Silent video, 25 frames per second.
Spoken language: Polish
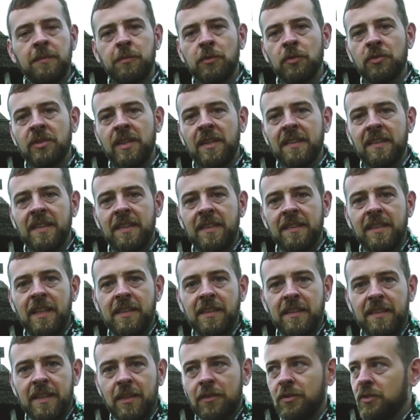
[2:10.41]
Pruszcz Gdański jest
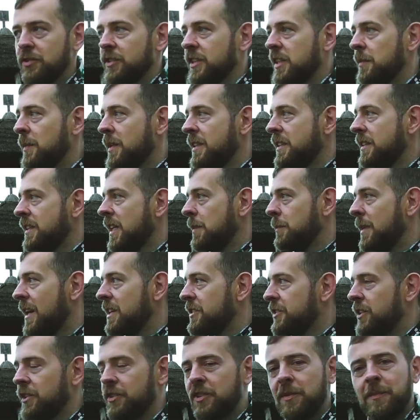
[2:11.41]
znany z tego, że chyba
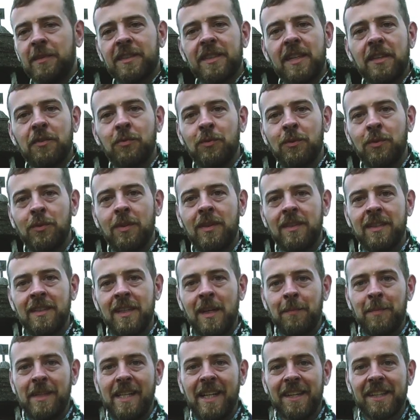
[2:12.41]
najbardziej, że mieszka tu
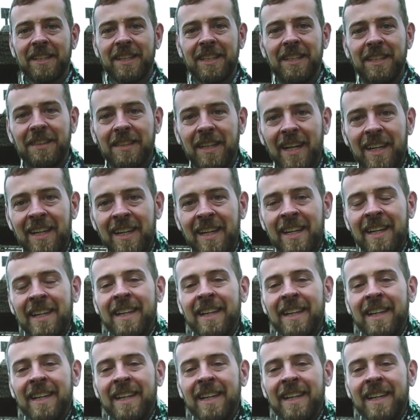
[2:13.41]
Abelard Giza.